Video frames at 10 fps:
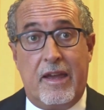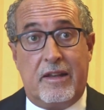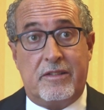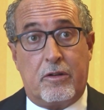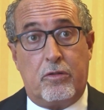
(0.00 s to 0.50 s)

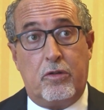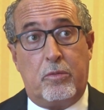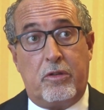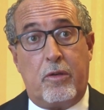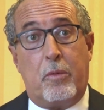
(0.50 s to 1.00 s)
Il secondo
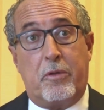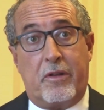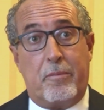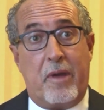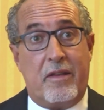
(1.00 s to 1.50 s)
motivo
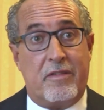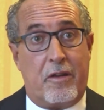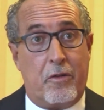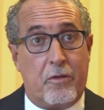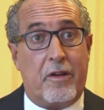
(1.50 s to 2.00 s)
potrebbe
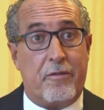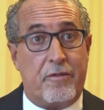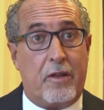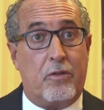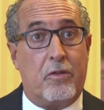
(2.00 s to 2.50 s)
essere non
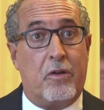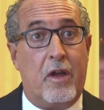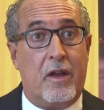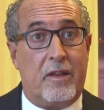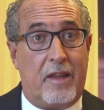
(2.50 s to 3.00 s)
l'effetto
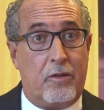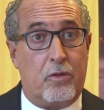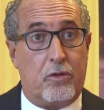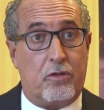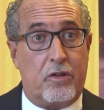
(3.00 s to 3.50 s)

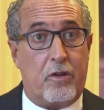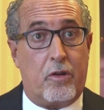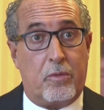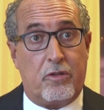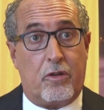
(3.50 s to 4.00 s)
dannoso del
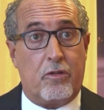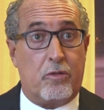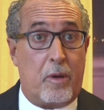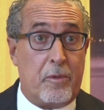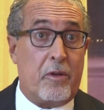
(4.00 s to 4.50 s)

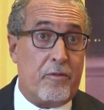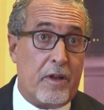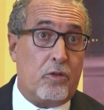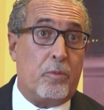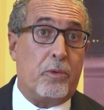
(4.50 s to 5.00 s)
romosozoma, ma un
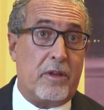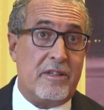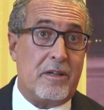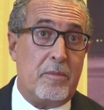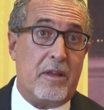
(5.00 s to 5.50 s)
effetto
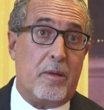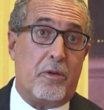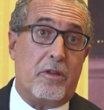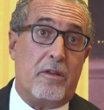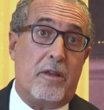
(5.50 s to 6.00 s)
potenzialmente
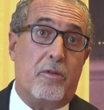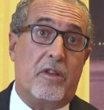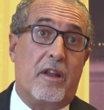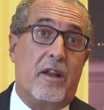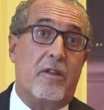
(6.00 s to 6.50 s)
protettivo
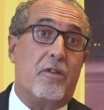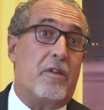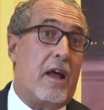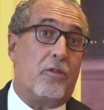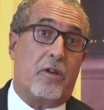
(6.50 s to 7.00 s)

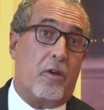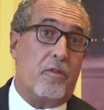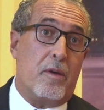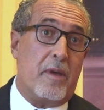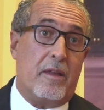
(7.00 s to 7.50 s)
dell'alendronato che
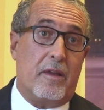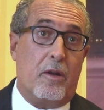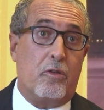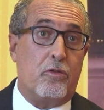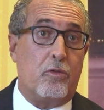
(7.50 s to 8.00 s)
ovviamente
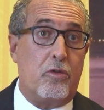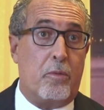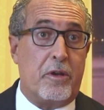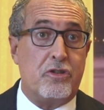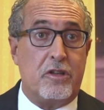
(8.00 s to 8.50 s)
nello studio
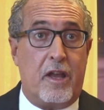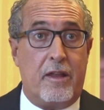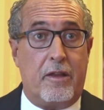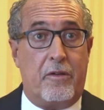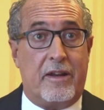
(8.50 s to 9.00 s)

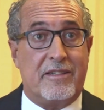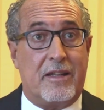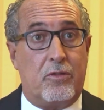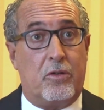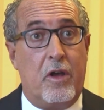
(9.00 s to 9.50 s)
precedente non era
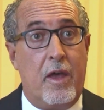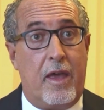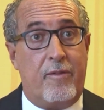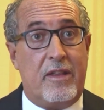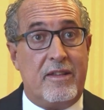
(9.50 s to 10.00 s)
stato
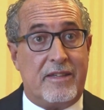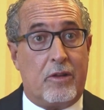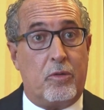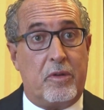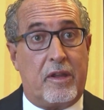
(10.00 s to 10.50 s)

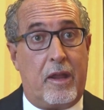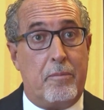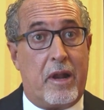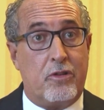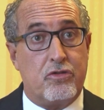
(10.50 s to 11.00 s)
evidenziato perché il
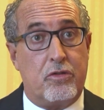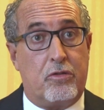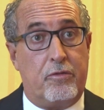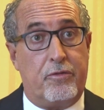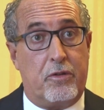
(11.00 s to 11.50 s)
braccio di
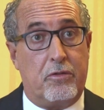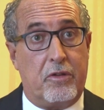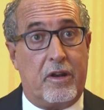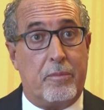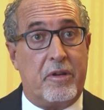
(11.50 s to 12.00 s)

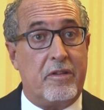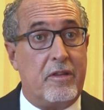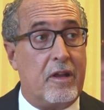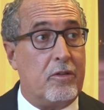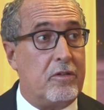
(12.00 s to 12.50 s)
confronto era
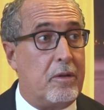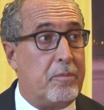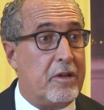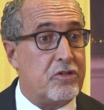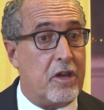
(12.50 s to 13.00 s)
rappresentato dal
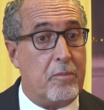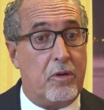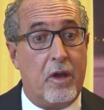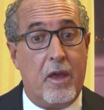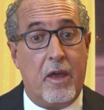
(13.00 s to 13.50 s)

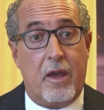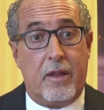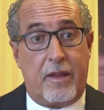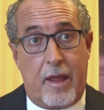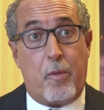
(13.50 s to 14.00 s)
placebo.
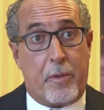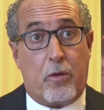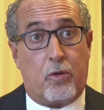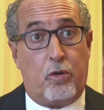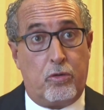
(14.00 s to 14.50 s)
Teniamo
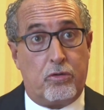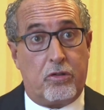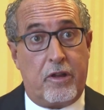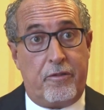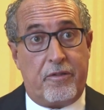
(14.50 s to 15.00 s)
però
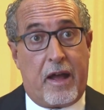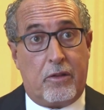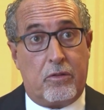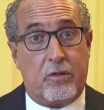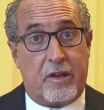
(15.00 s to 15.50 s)
conto del
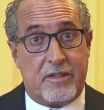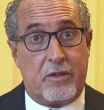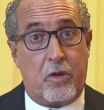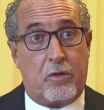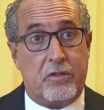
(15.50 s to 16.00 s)
fatto che
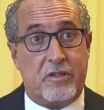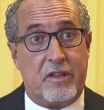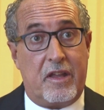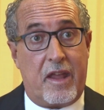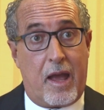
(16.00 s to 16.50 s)
se noi
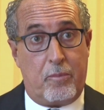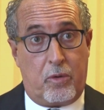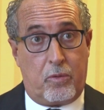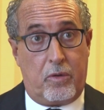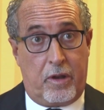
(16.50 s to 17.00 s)

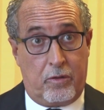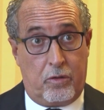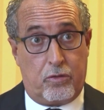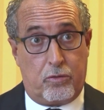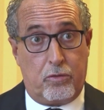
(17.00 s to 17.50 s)
consideriamo
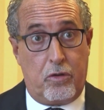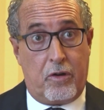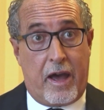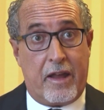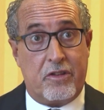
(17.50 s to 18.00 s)
lo
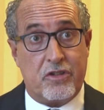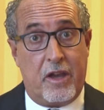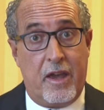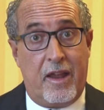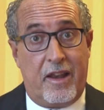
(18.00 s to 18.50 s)
studio
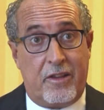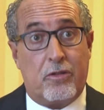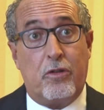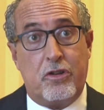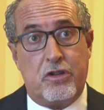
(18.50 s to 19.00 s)
ARCE, le
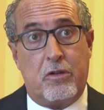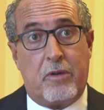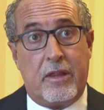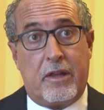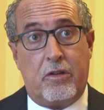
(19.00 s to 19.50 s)
sole
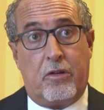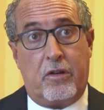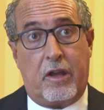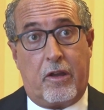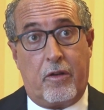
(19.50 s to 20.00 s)
50
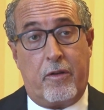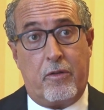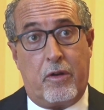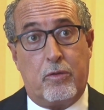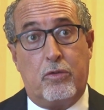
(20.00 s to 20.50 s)
donne che
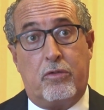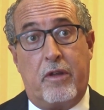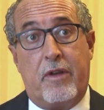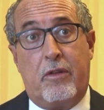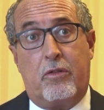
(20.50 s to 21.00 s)
avevano avuto un
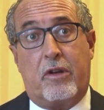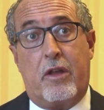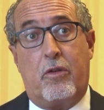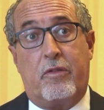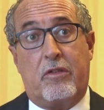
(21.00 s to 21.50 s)
evento
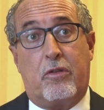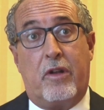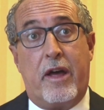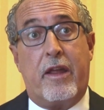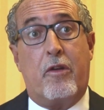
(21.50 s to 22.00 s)

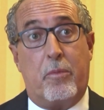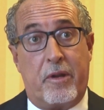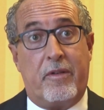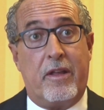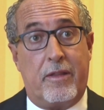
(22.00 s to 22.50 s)
cardiovascolare erano
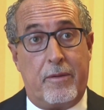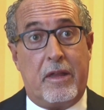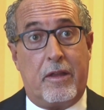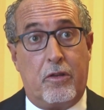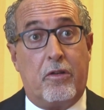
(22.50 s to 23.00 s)

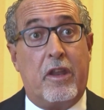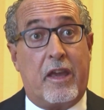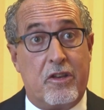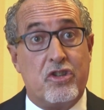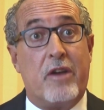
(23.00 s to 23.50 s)
prevalentemente donne
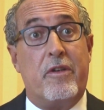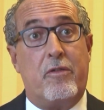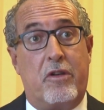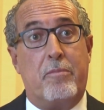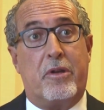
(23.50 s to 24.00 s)
che già
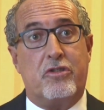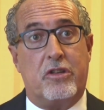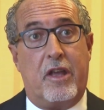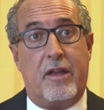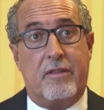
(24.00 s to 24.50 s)
avevano in
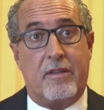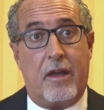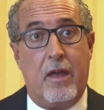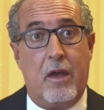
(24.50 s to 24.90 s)
precedenza